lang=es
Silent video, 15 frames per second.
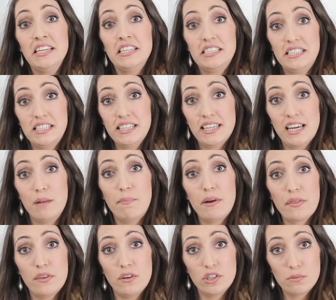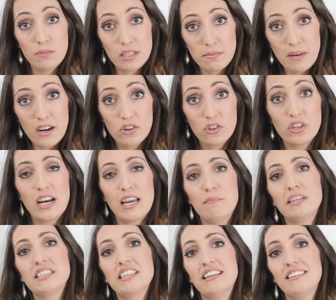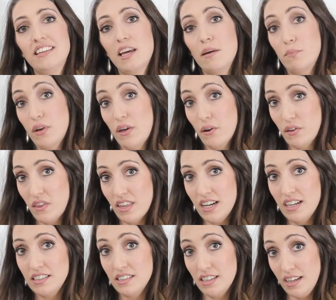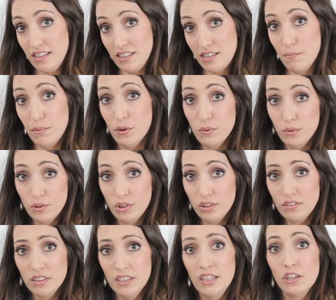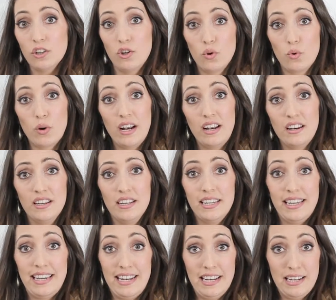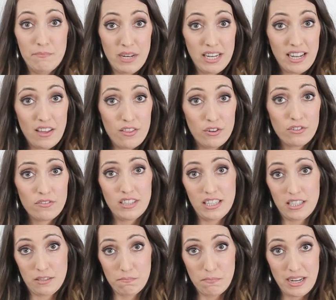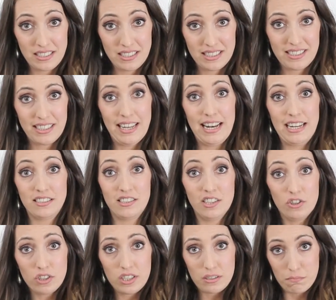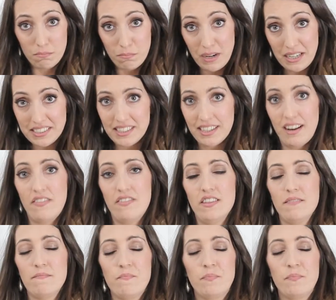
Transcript: Si el precio es más bajo, hay más gente que pueda acceder a este producto, con lo cual el mercado es más elástico, es más grande.